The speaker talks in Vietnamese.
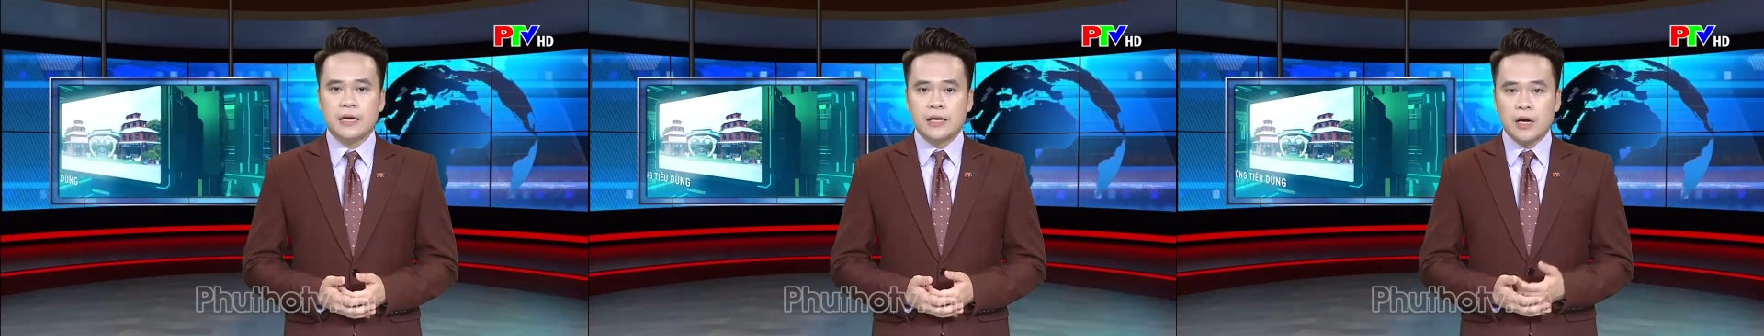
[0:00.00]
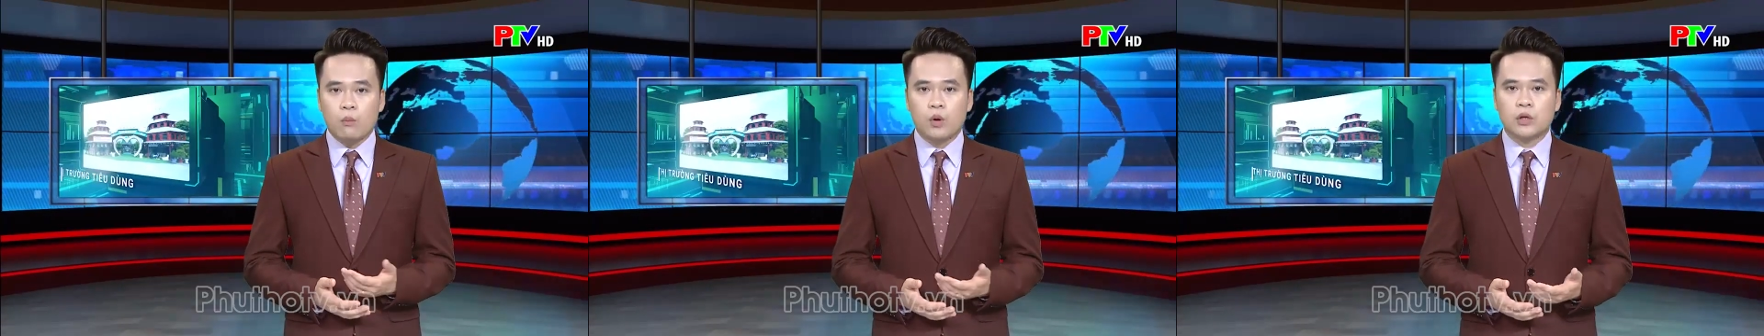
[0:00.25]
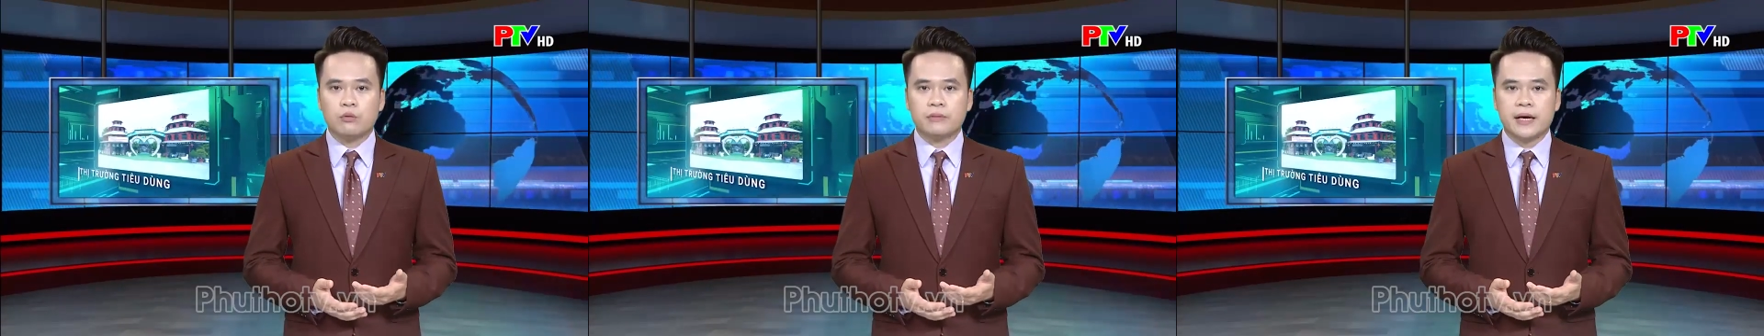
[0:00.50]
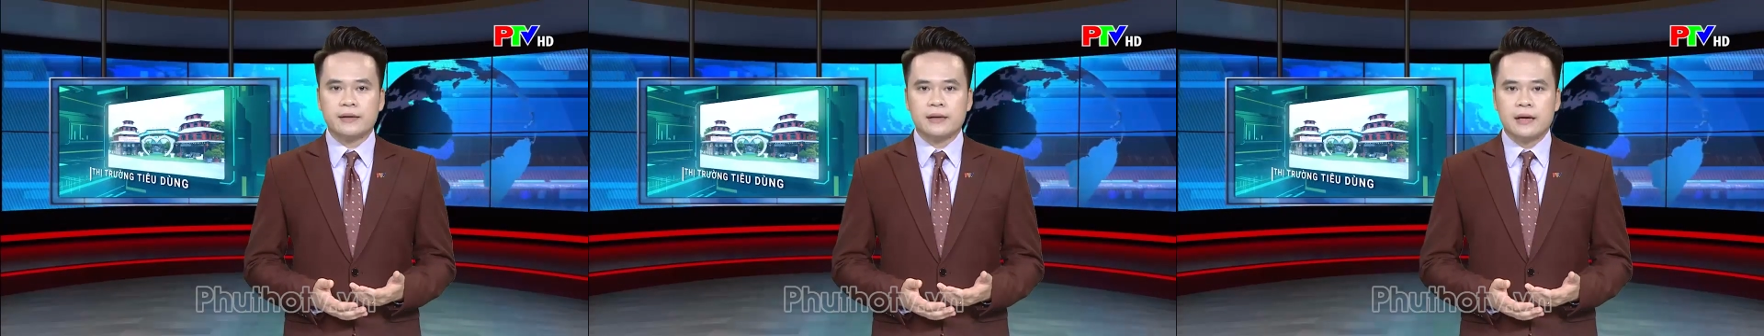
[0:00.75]
đồng bộ thông
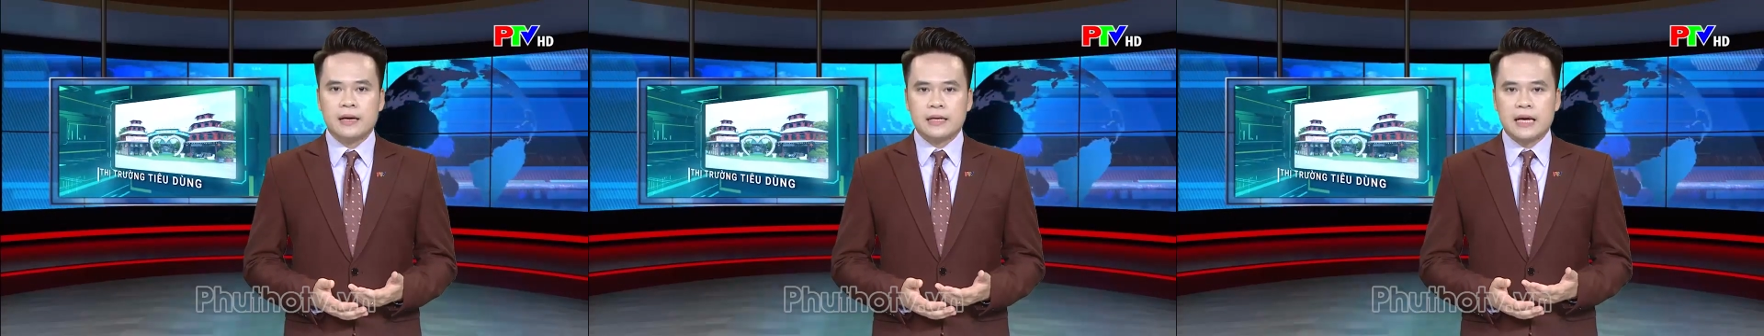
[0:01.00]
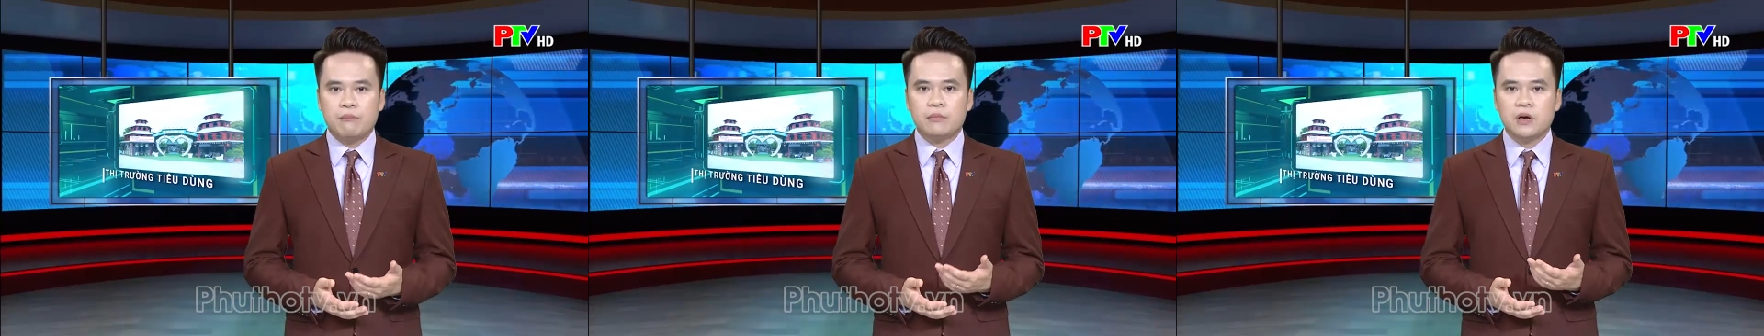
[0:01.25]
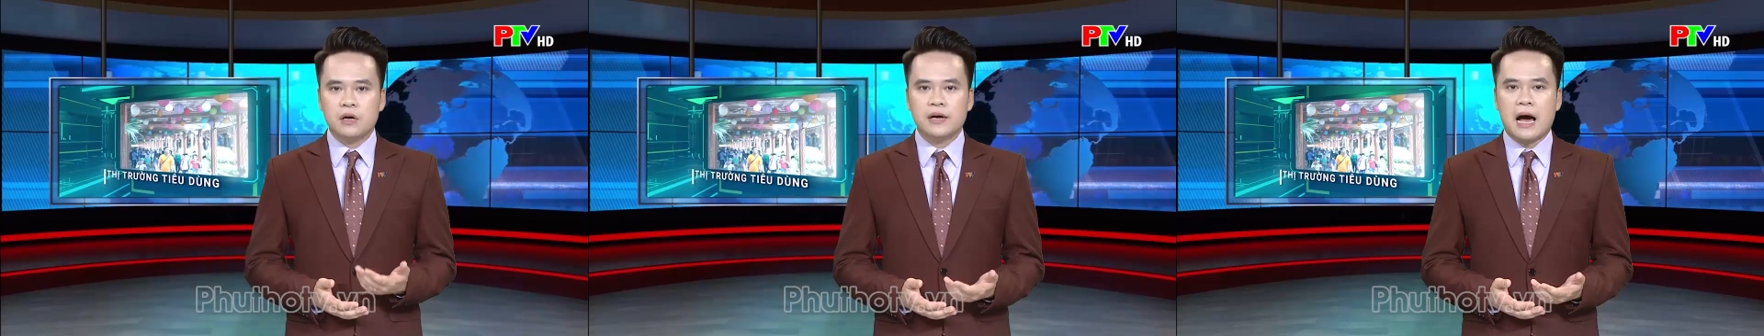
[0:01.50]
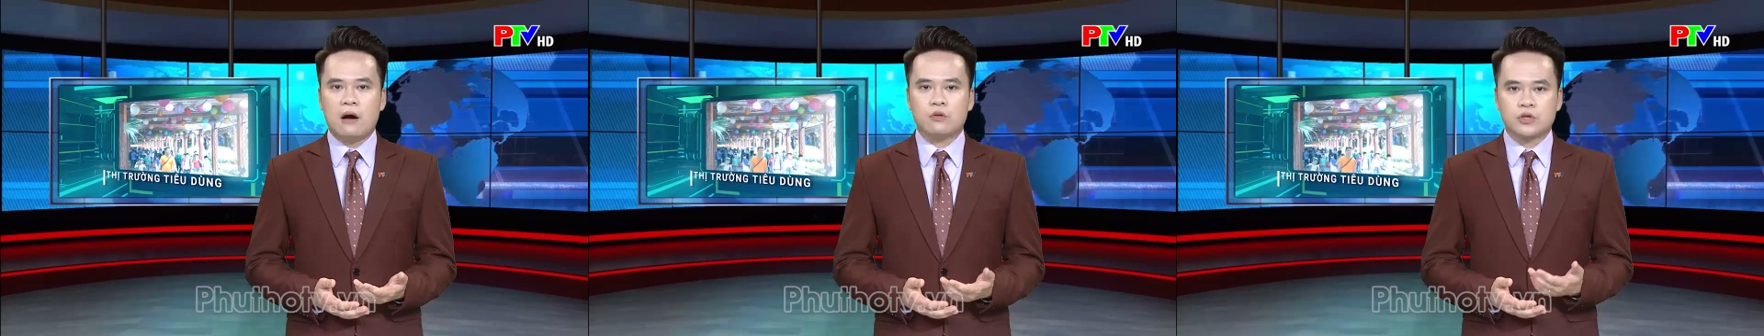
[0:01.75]
tin nhằm lừa
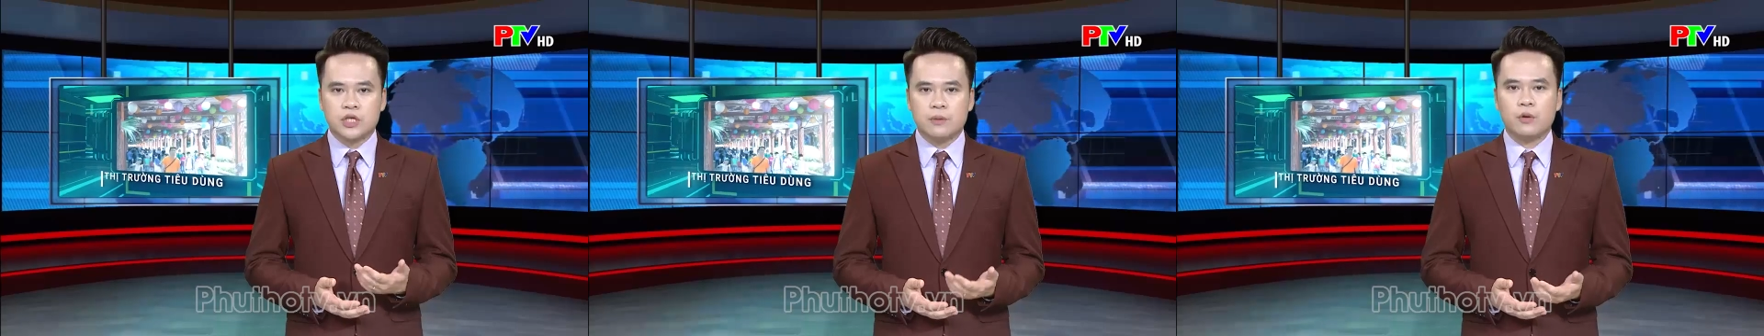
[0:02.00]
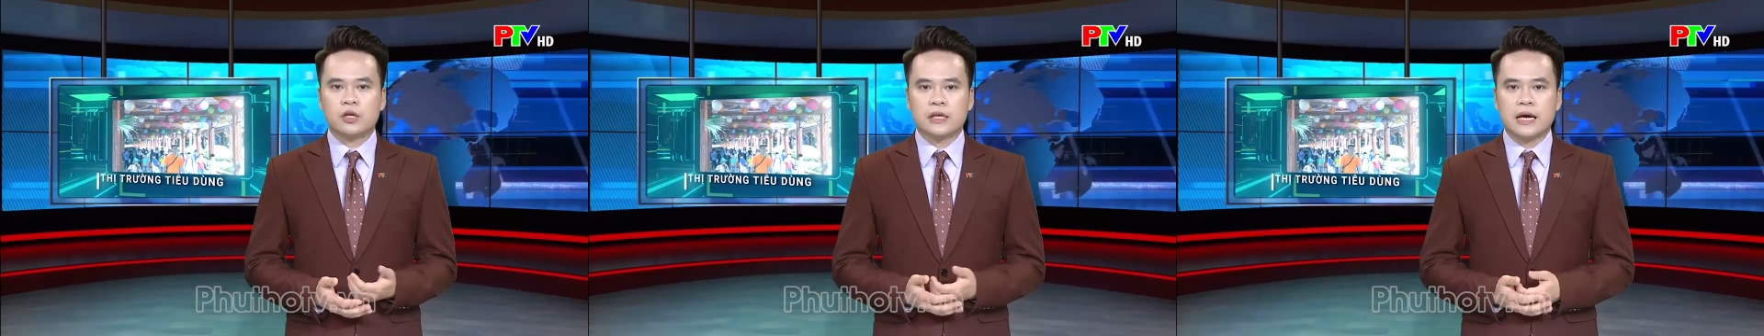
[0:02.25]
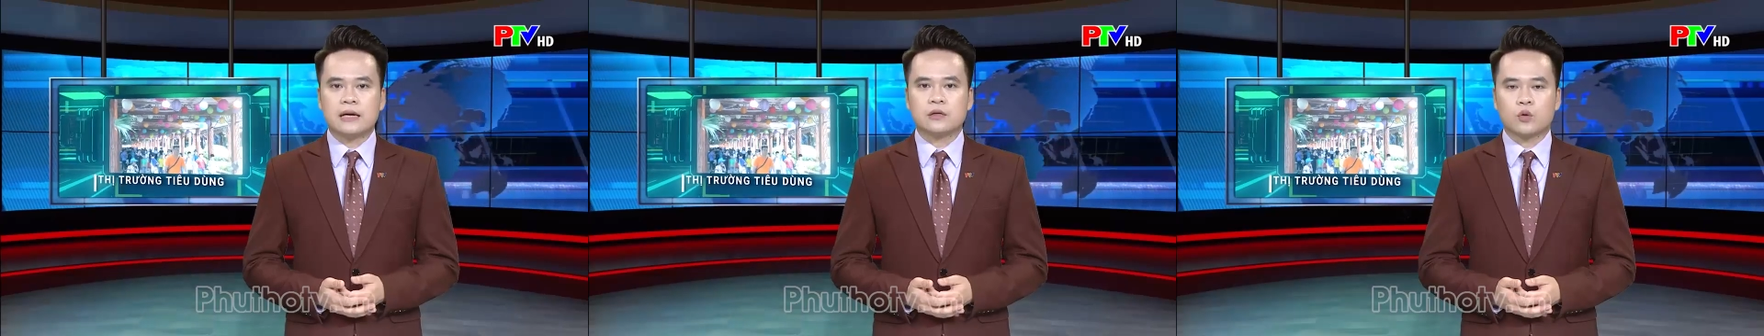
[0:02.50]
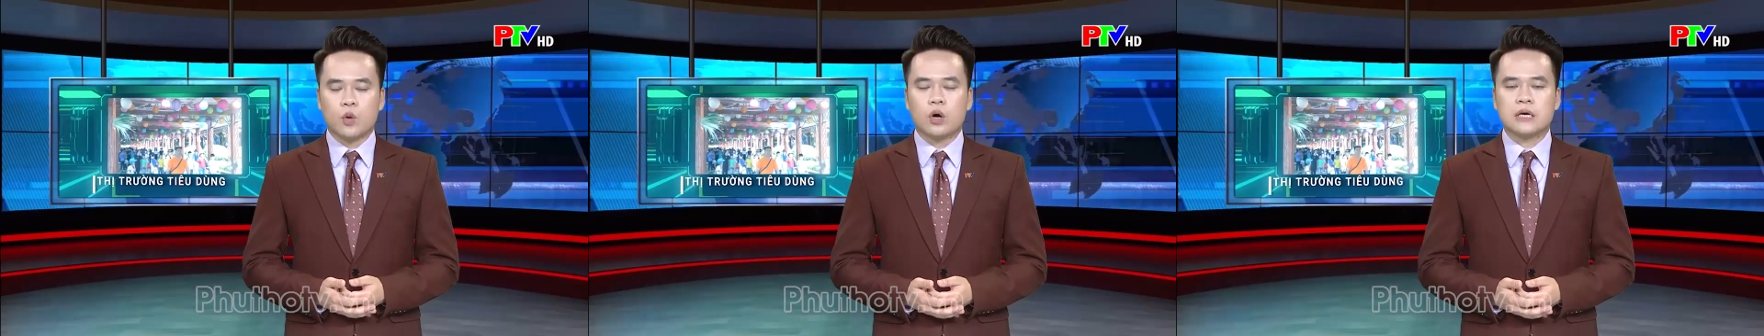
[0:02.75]
đảo chiếm đoạt tiền
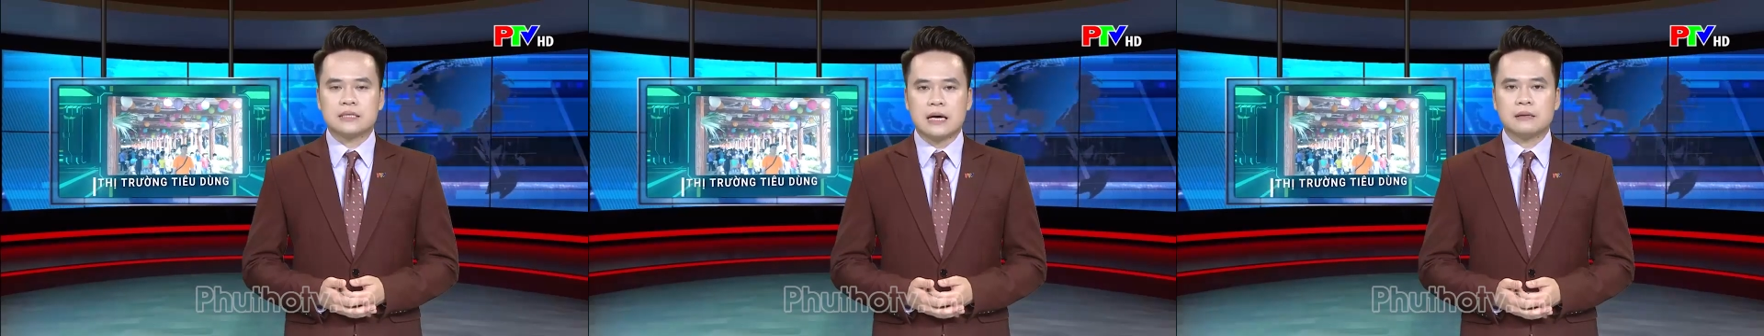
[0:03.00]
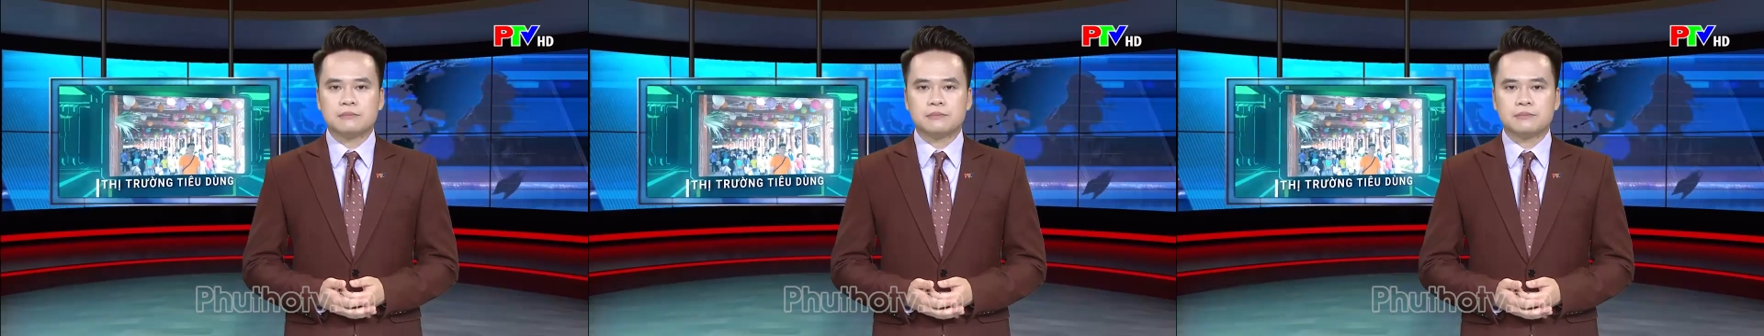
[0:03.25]
của người dân.